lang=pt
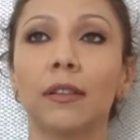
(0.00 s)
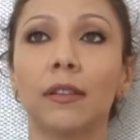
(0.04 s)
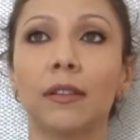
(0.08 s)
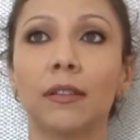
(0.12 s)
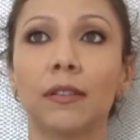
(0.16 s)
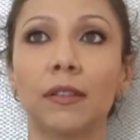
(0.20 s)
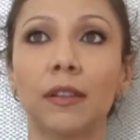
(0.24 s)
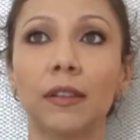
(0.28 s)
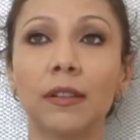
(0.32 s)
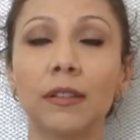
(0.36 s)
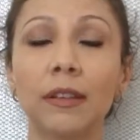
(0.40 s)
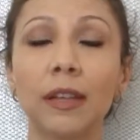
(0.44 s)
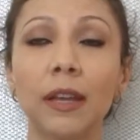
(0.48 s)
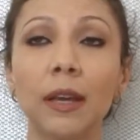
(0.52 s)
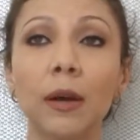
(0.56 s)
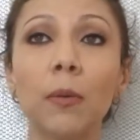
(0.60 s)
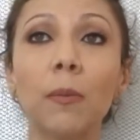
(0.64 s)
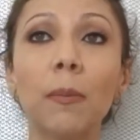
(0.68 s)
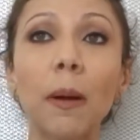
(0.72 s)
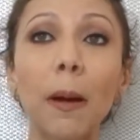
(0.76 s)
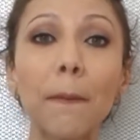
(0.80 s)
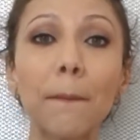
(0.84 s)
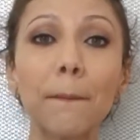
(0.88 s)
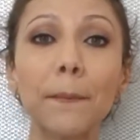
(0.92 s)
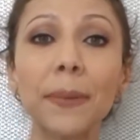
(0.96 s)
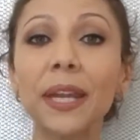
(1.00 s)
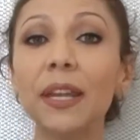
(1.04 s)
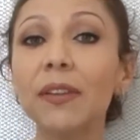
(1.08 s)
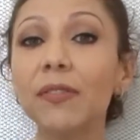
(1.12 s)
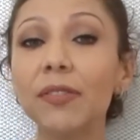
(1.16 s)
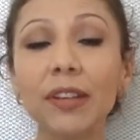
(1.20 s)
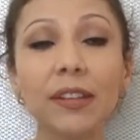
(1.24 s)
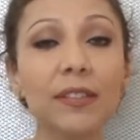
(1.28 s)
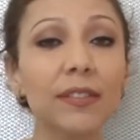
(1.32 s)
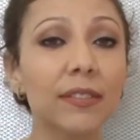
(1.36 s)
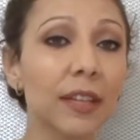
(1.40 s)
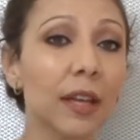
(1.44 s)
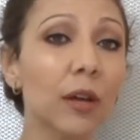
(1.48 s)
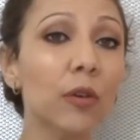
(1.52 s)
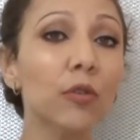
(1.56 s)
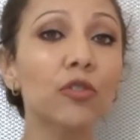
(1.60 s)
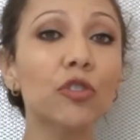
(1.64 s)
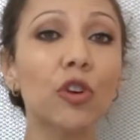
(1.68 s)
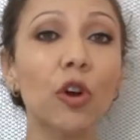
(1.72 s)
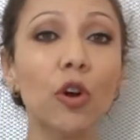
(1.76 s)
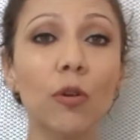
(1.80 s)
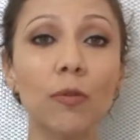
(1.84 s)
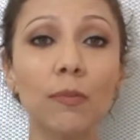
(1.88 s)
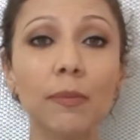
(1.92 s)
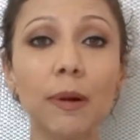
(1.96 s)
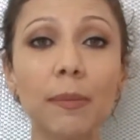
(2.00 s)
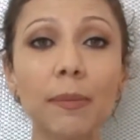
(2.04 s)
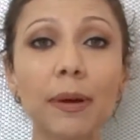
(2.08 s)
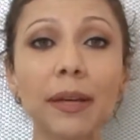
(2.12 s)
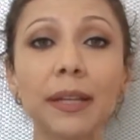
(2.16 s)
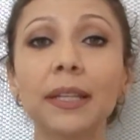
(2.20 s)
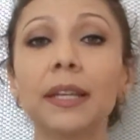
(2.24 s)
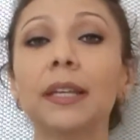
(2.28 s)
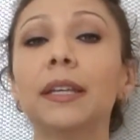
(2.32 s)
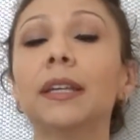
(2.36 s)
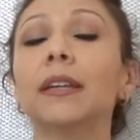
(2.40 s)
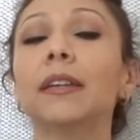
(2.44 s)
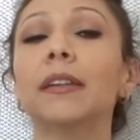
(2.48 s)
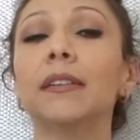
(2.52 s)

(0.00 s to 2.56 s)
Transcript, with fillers: se ter uma prevenção de alguma maneira